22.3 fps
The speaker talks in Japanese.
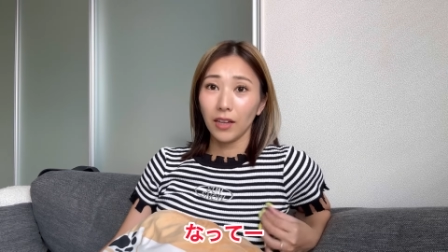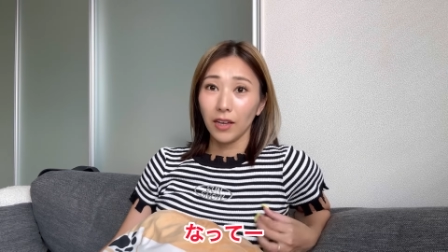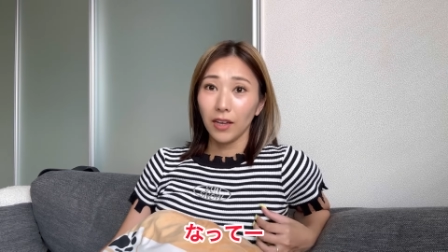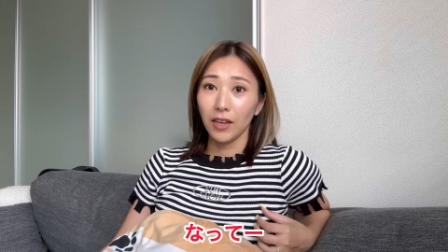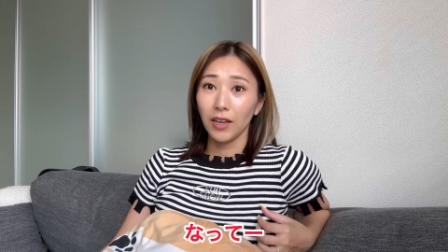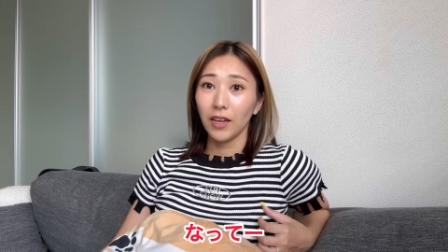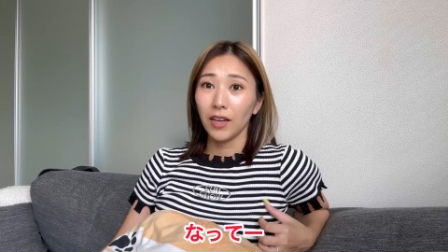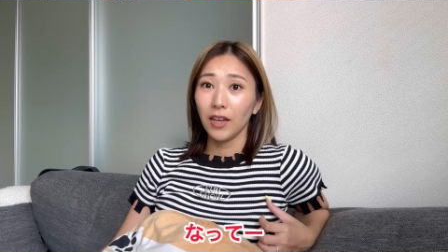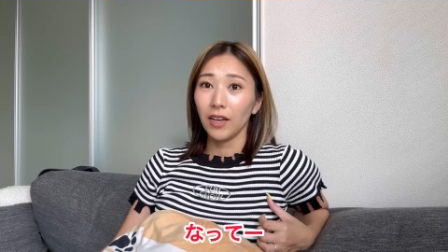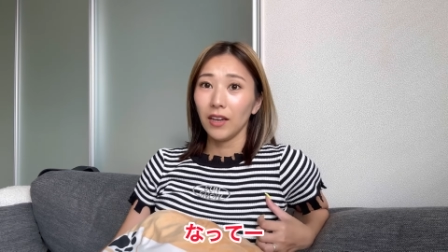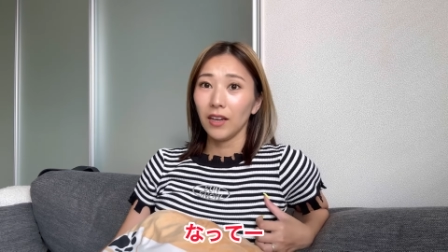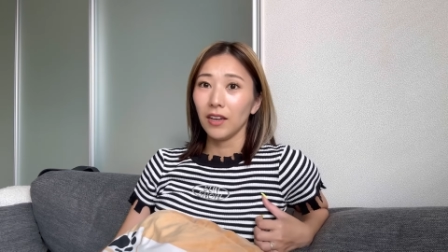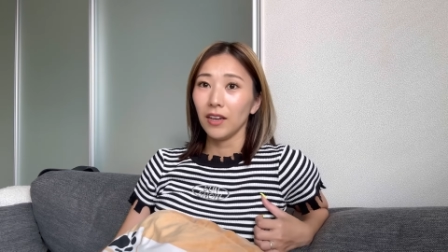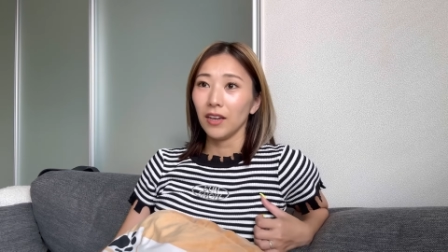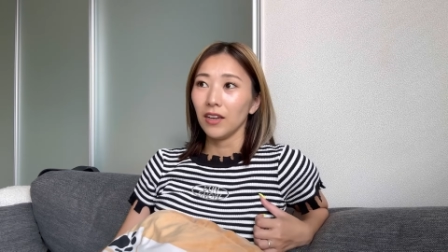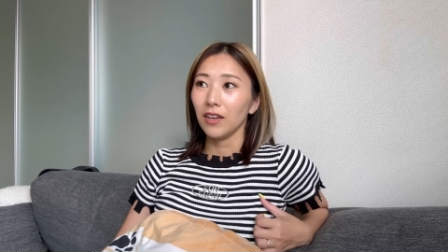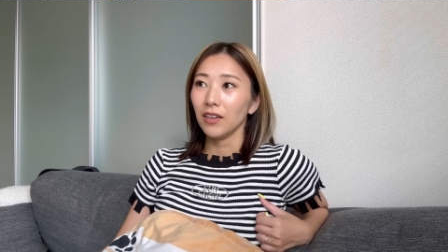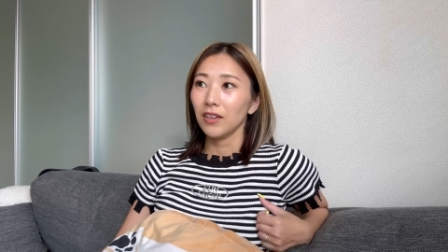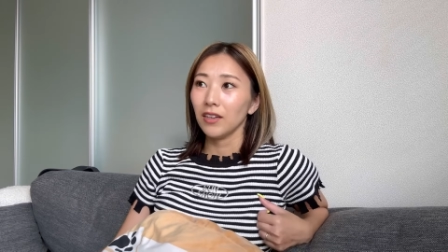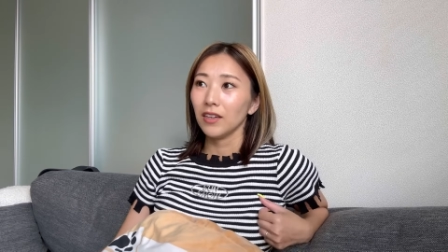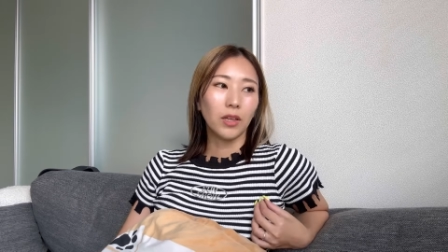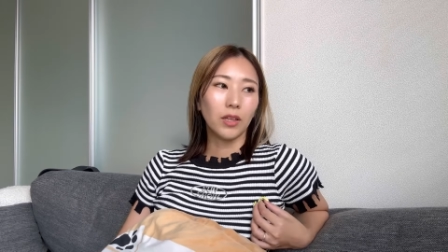
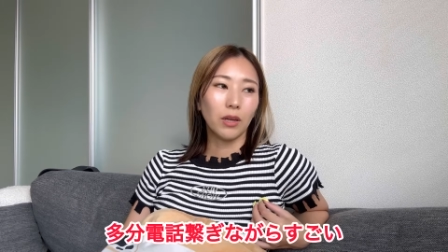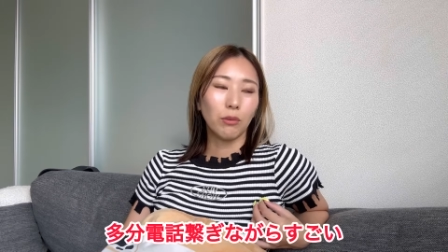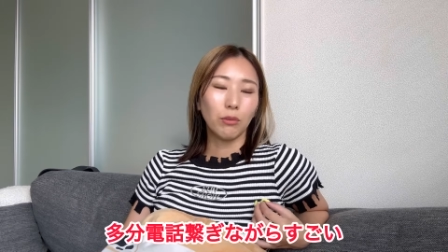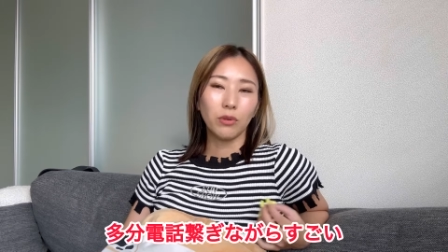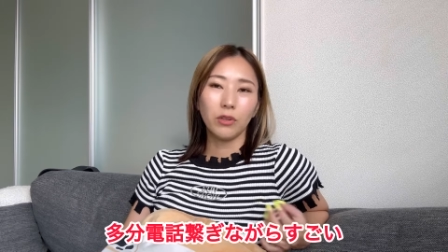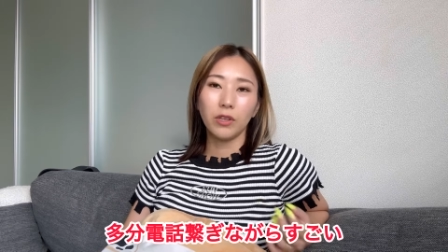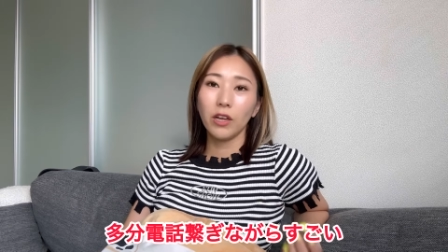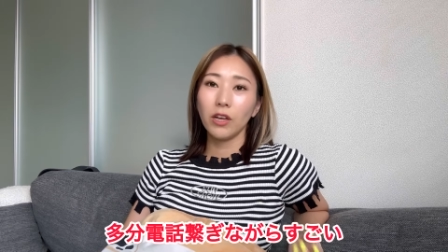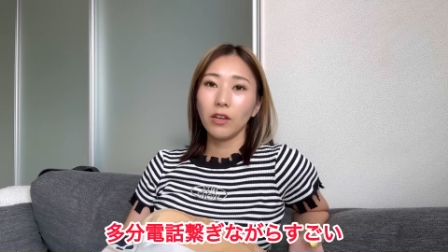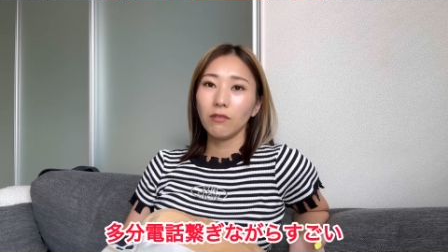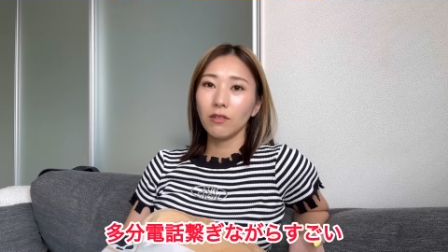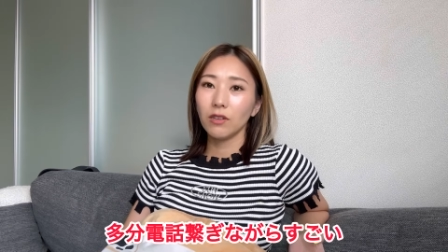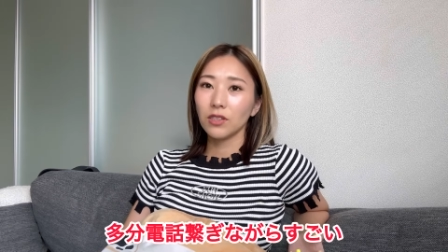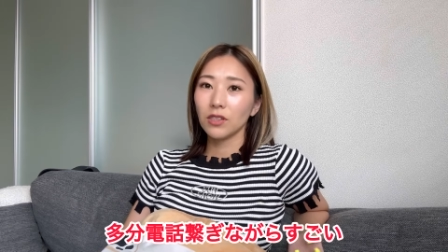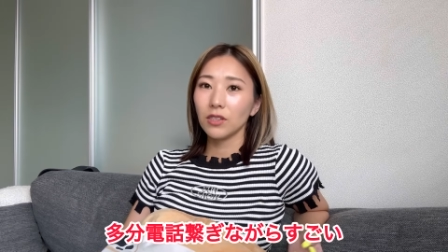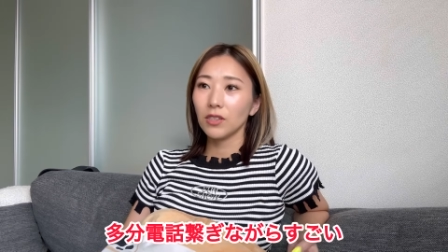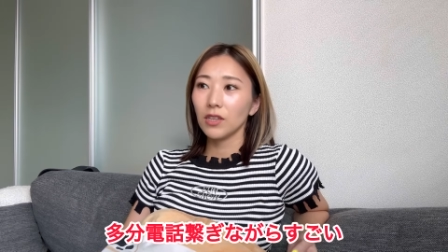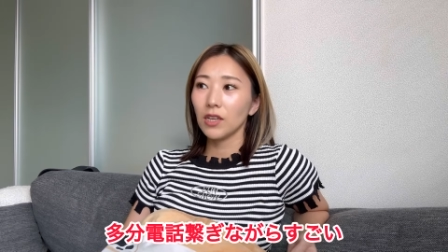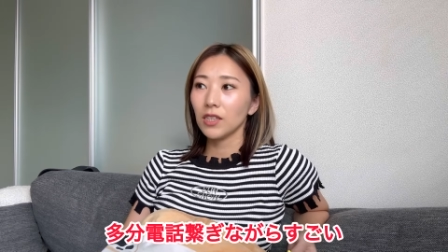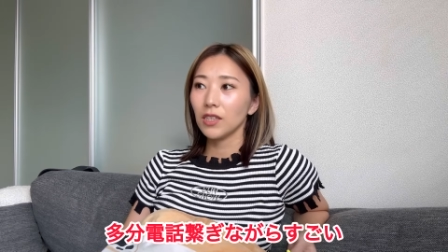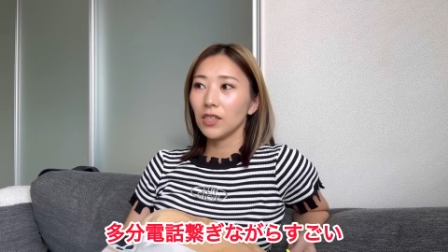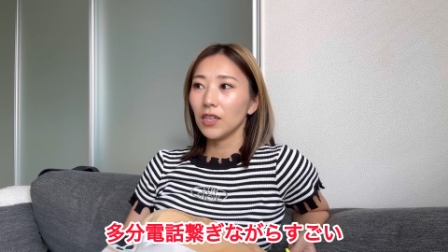で多分電話
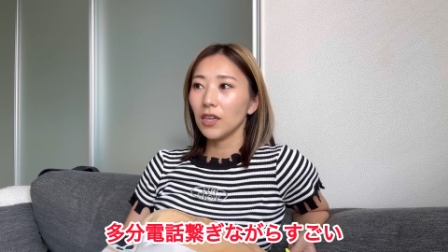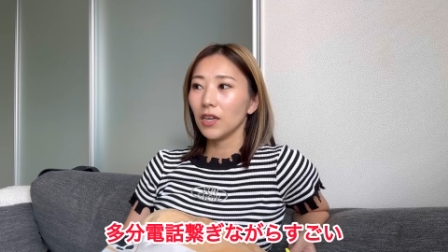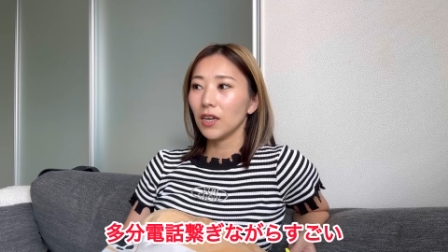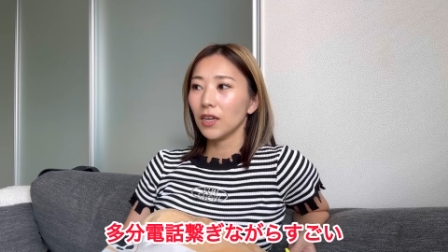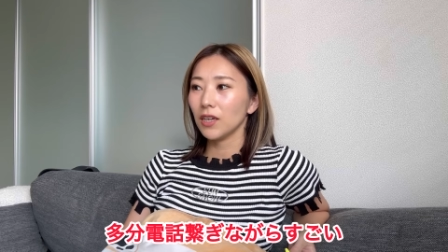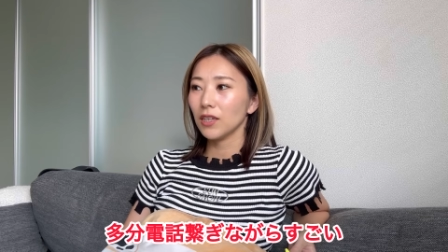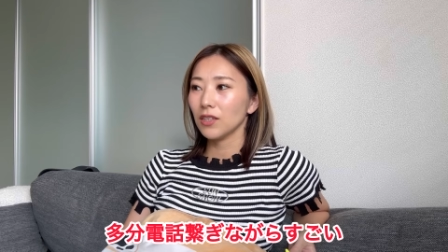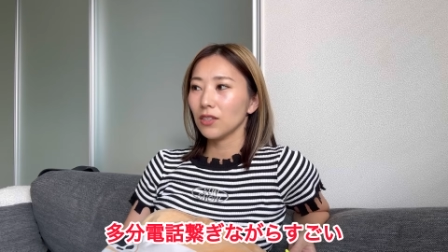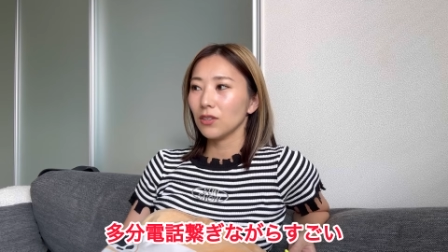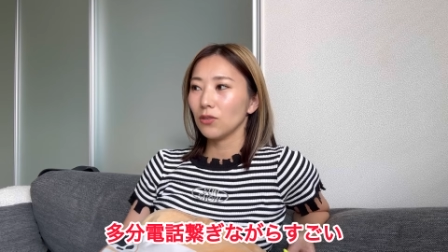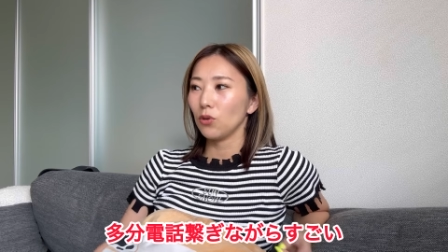つなぎながら